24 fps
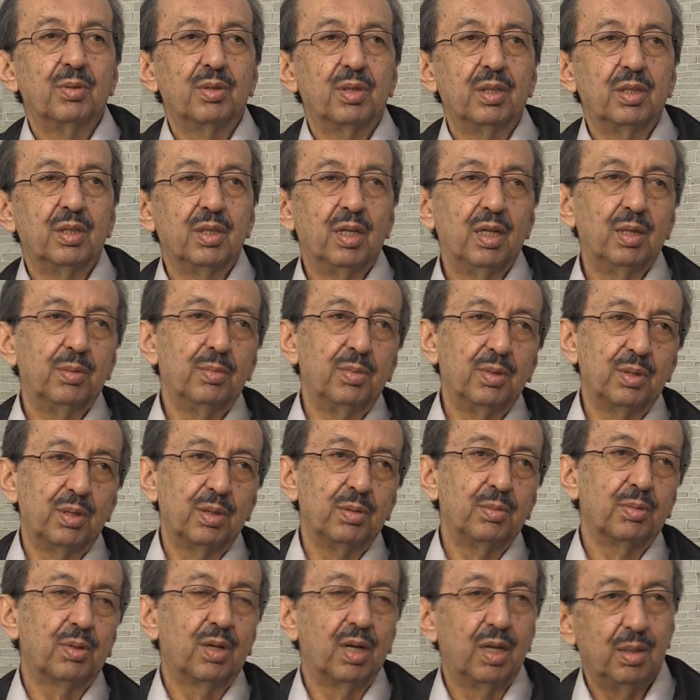mesela elime
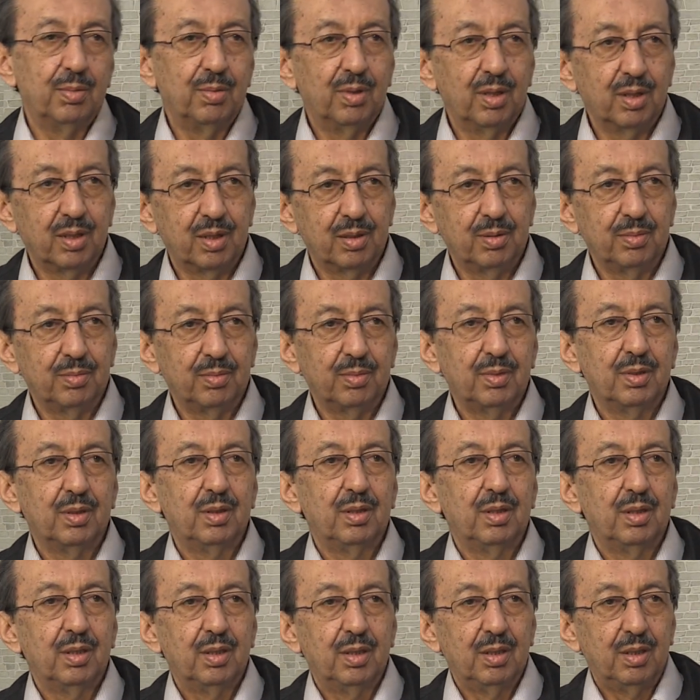de kalem aldım.
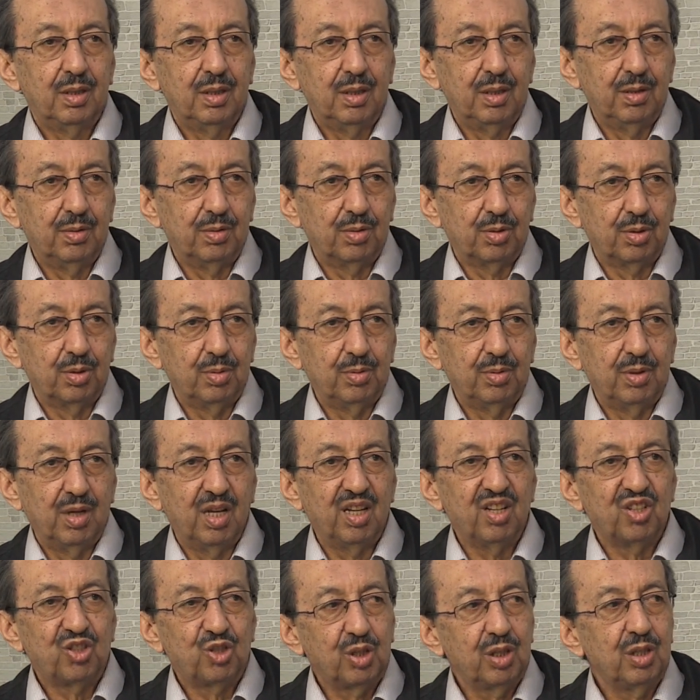E
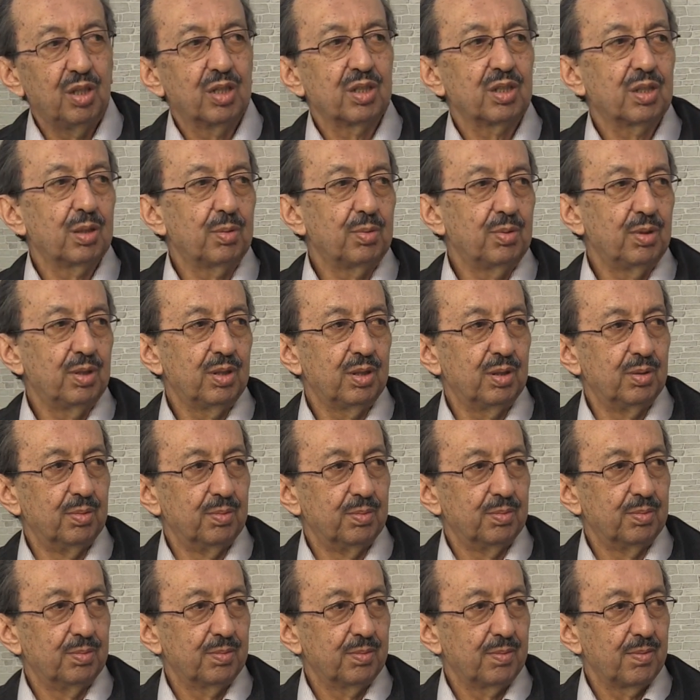her şeyi yazabilirim.